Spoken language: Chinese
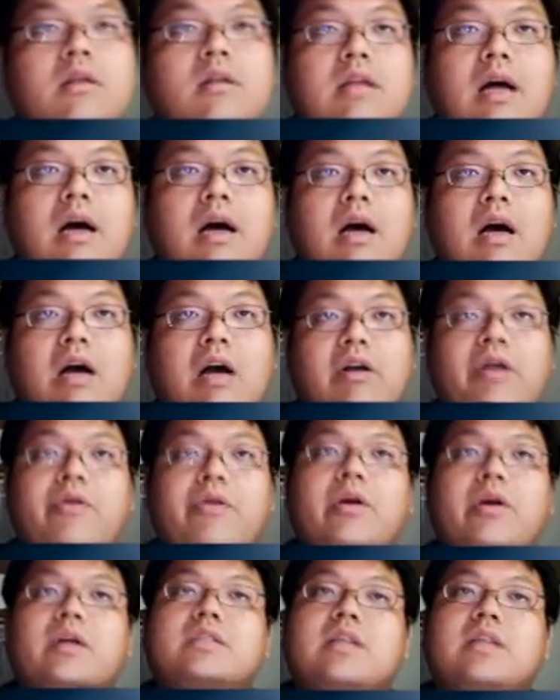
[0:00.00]
那还有
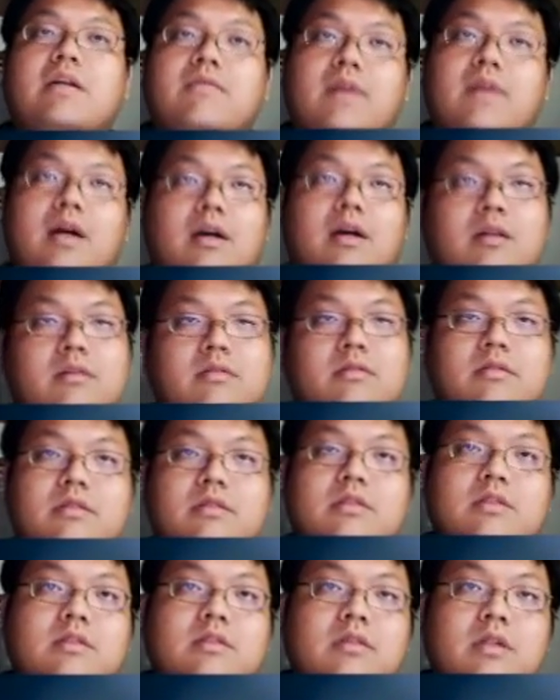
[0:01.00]
另外一个想法啊，就
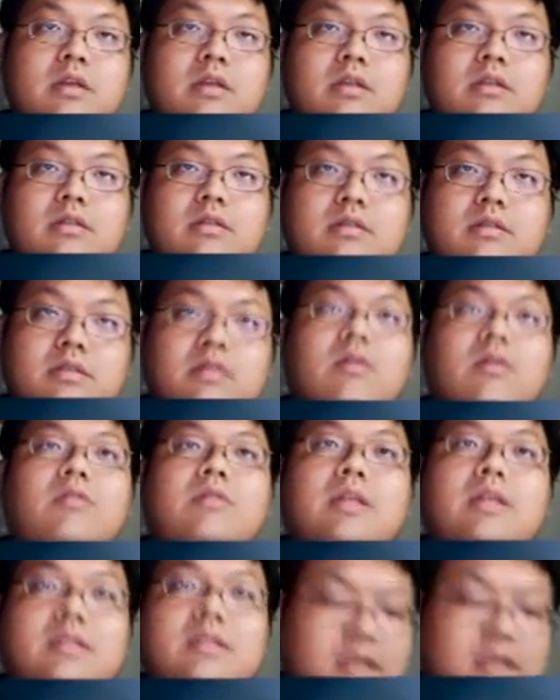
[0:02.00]
是之
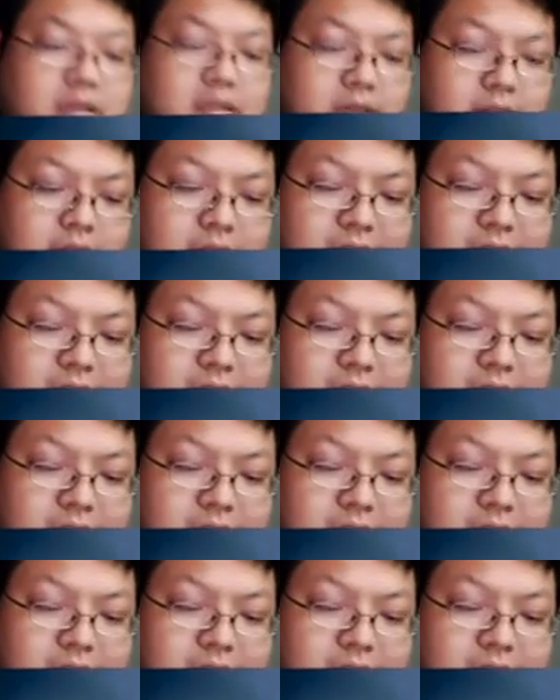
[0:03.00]
后再讲，